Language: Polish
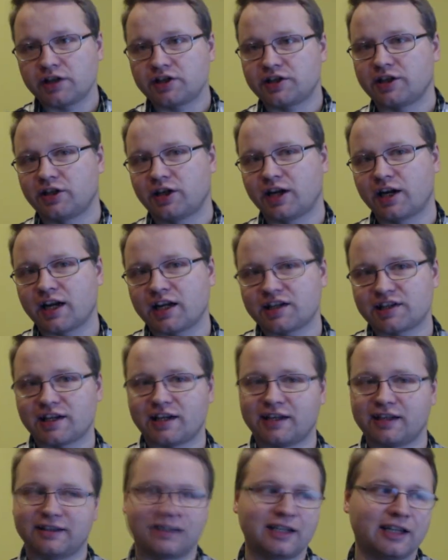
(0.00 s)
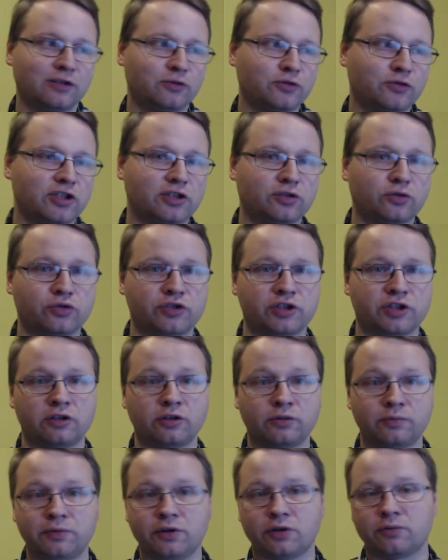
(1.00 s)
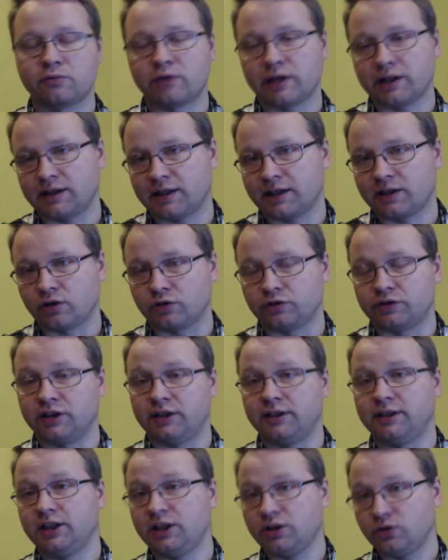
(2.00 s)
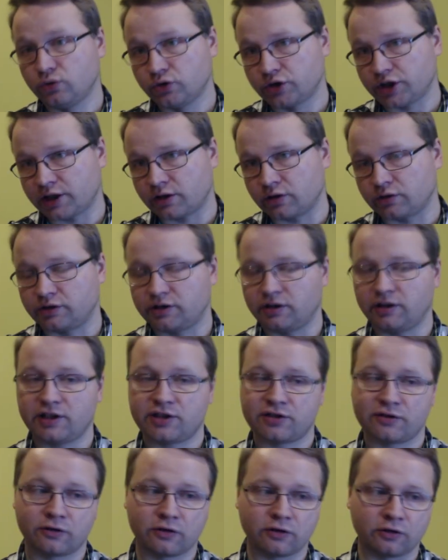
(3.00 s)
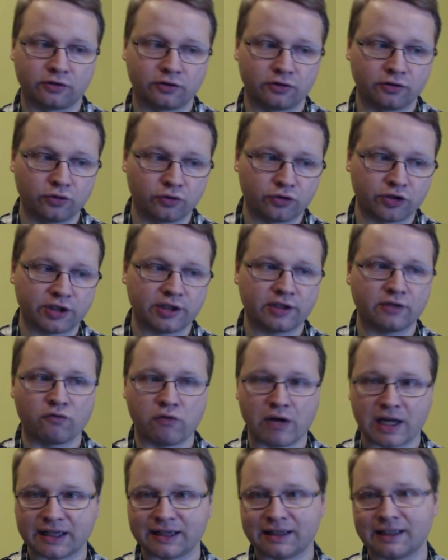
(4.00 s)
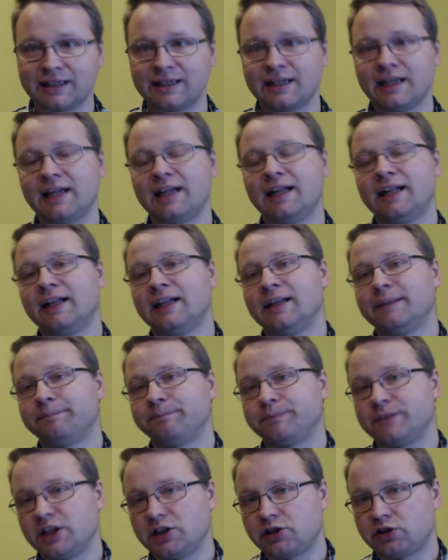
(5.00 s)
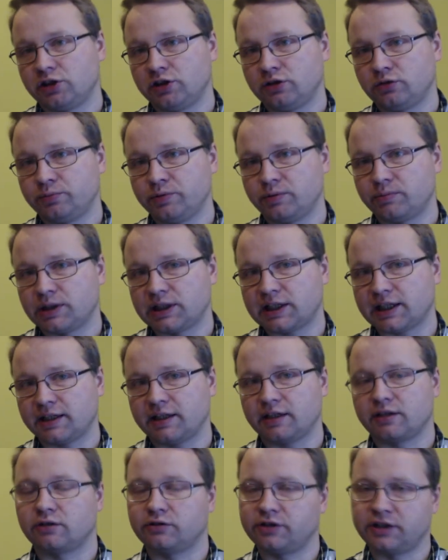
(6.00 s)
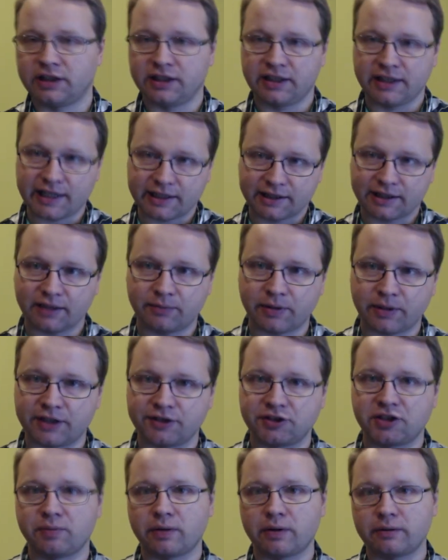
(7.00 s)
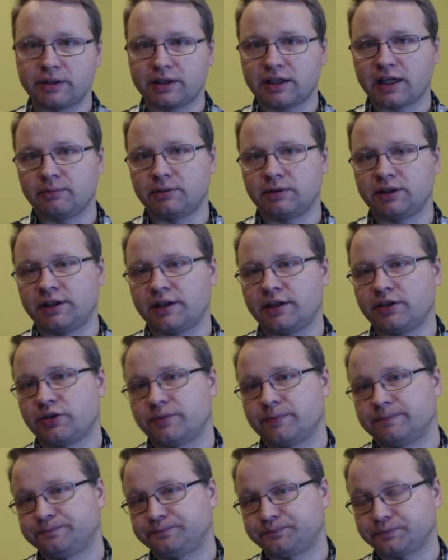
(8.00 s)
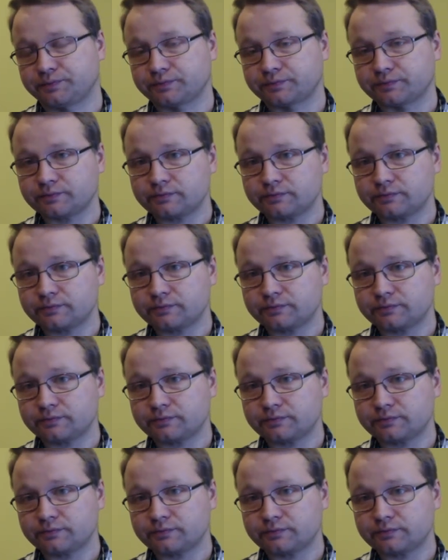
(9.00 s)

to jest też rasa dla ludzi, którzy lubią ładne koty i duże koty. Jest to kot duży, ładny. Jeśli lubimy takie koty, jak najbardziej. Pamiętajmy też,